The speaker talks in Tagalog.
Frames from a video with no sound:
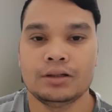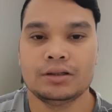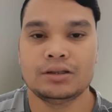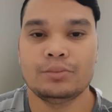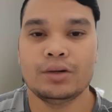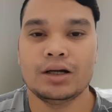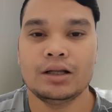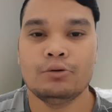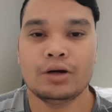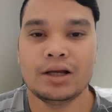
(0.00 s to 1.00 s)
Sa mga
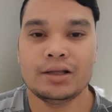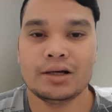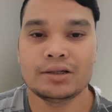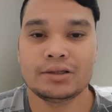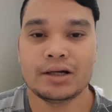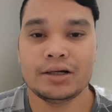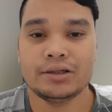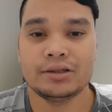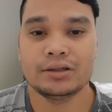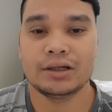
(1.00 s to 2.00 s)
nawala ng
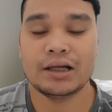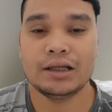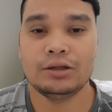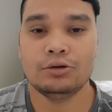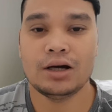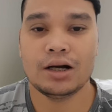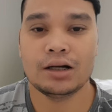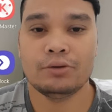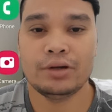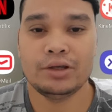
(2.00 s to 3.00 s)
stars, ganito lang ang
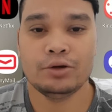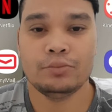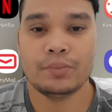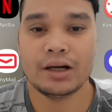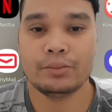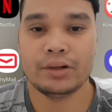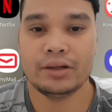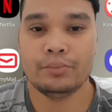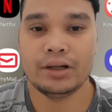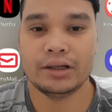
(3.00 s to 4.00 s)
gawin nyo para
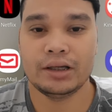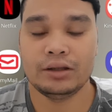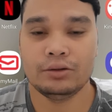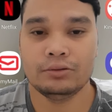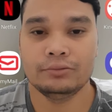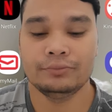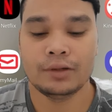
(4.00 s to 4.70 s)
maibalik ito.